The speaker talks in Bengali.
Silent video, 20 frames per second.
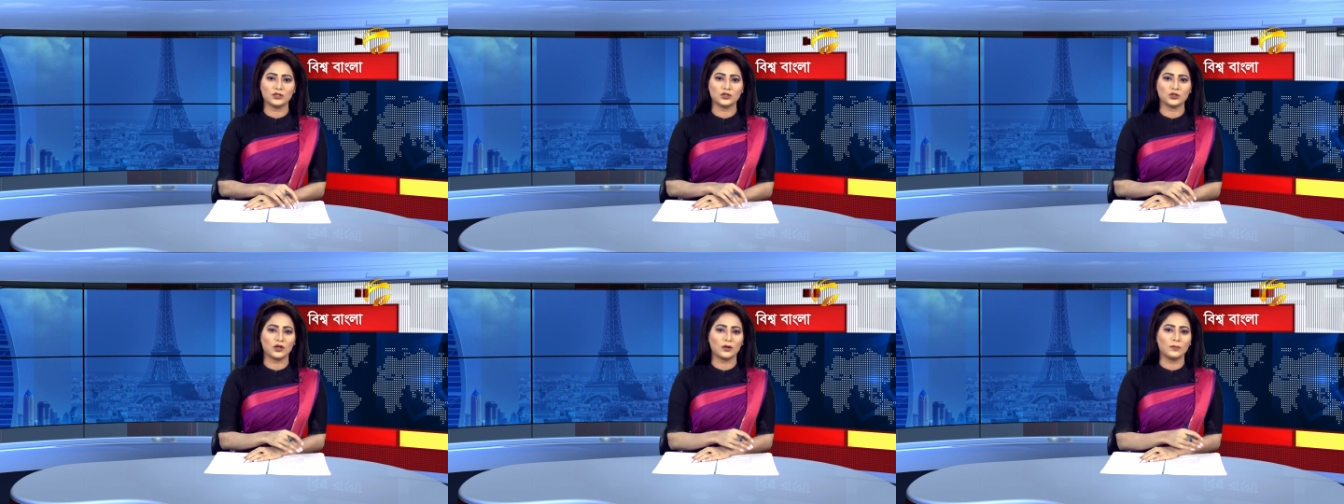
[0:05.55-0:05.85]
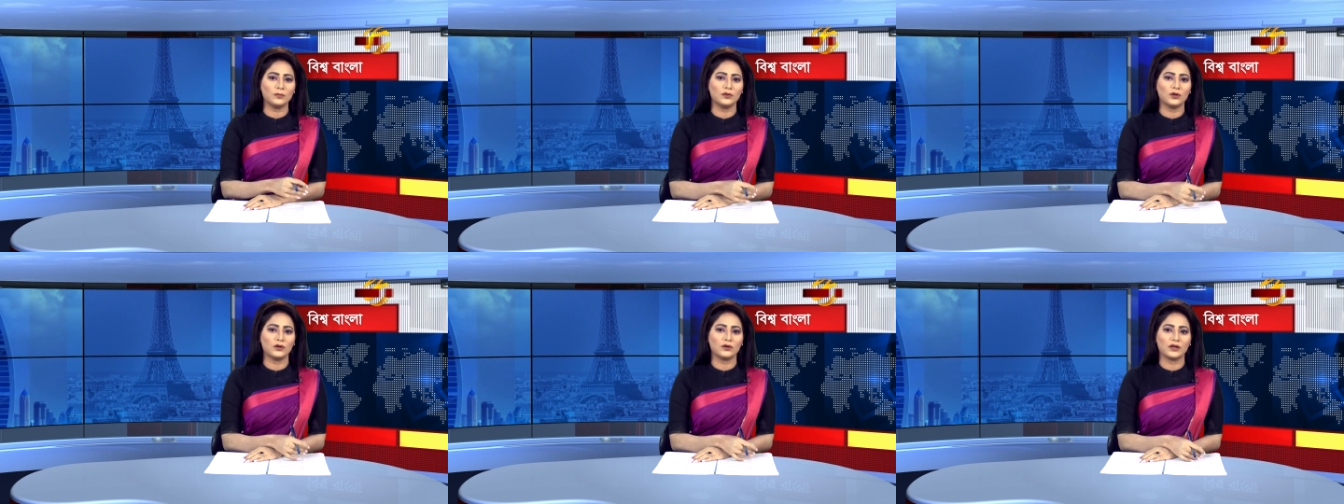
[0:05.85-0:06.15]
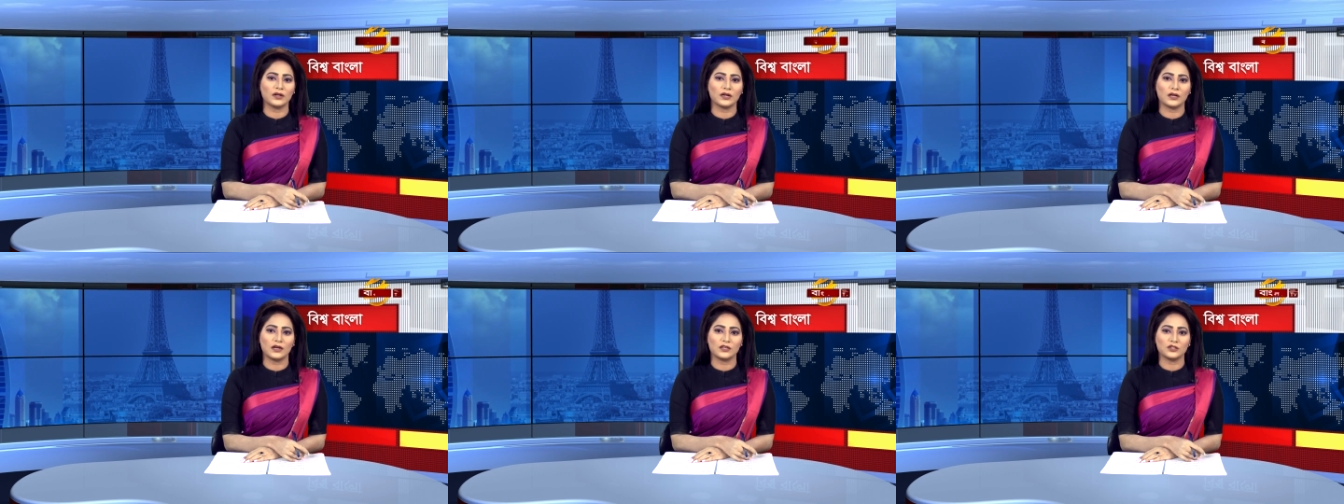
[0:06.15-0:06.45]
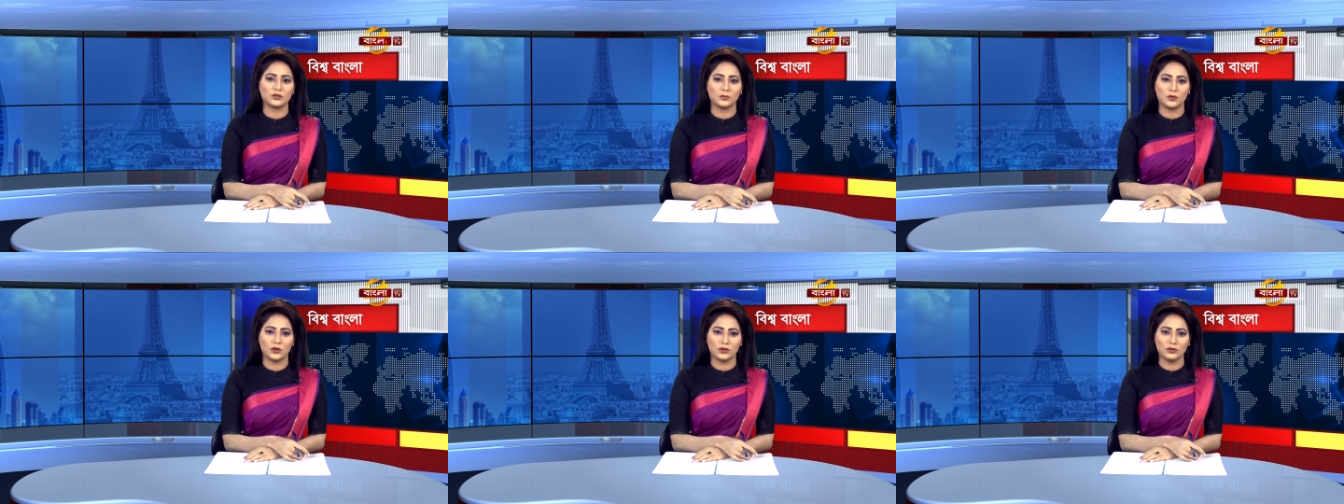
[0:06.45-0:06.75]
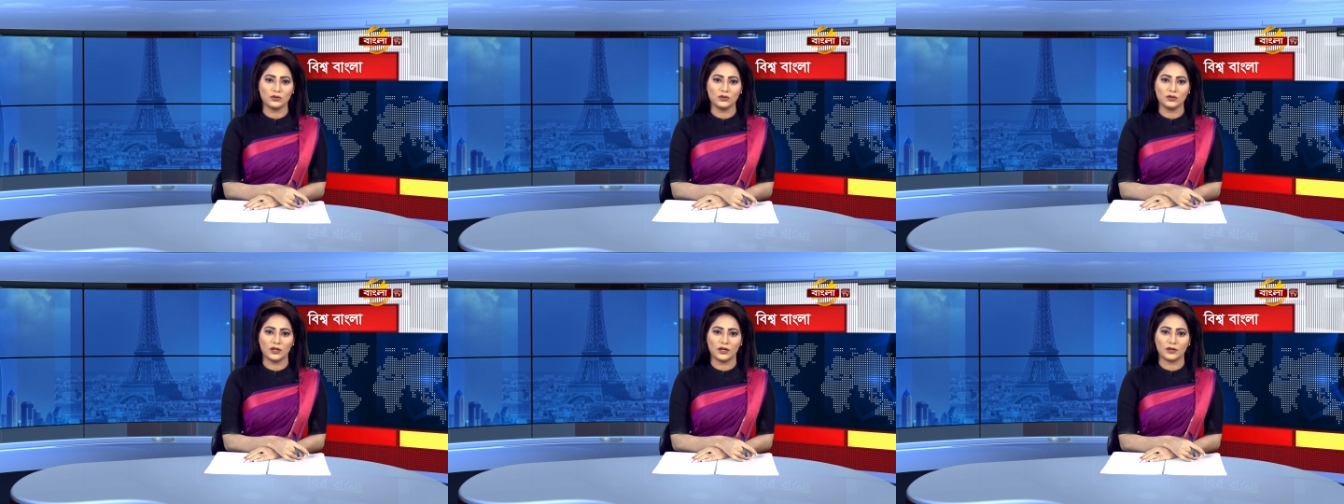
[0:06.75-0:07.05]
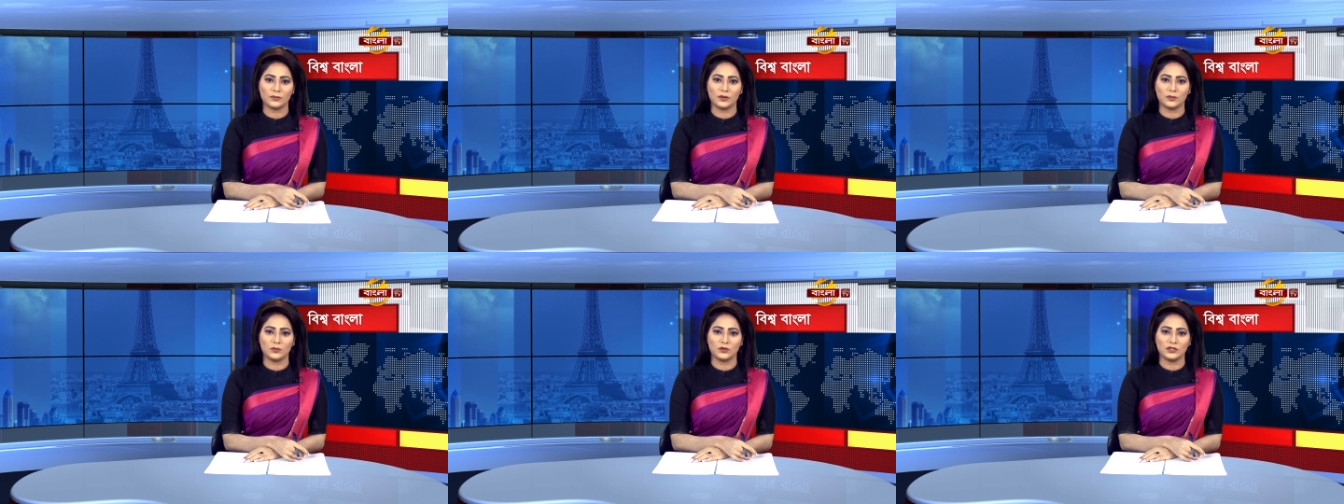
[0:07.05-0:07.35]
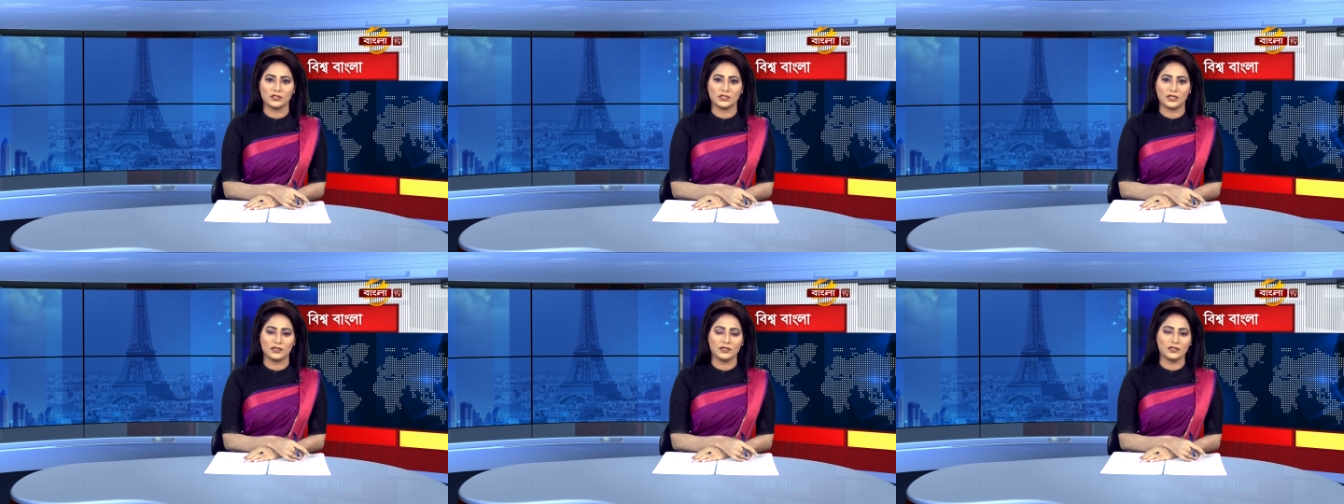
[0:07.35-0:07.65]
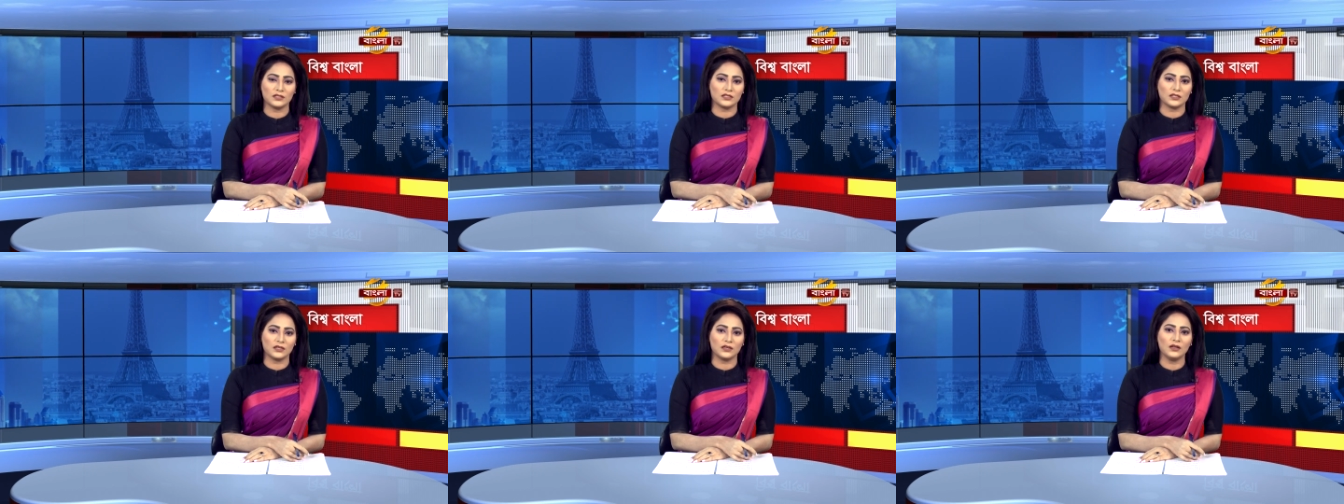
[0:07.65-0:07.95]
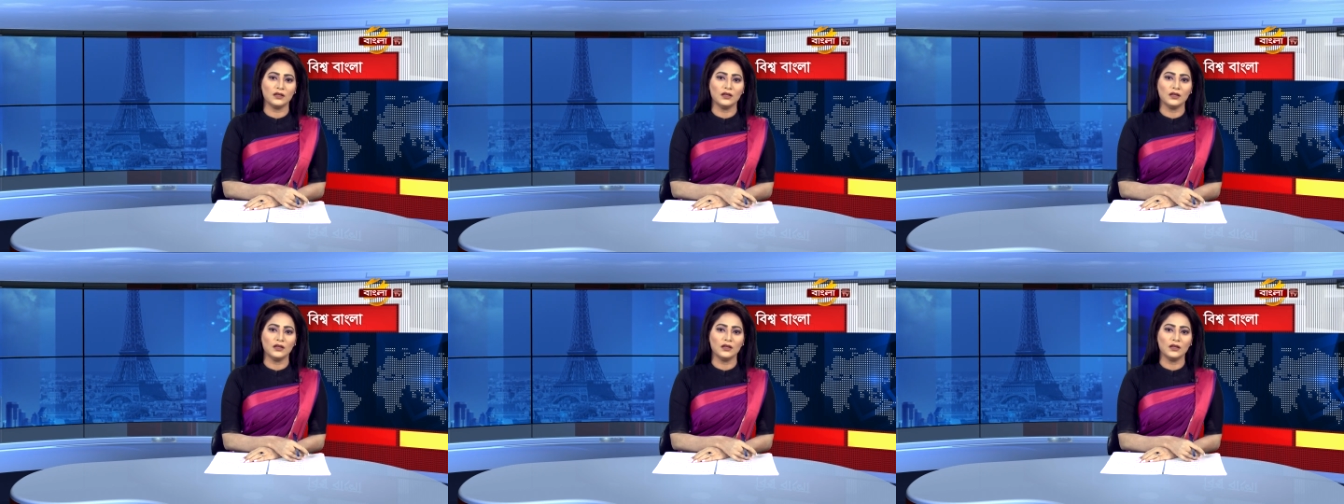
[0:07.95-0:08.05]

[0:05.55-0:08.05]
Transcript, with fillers: সব ধরনের কাজ বন্ধ থাকবে বলে জানিয়েছে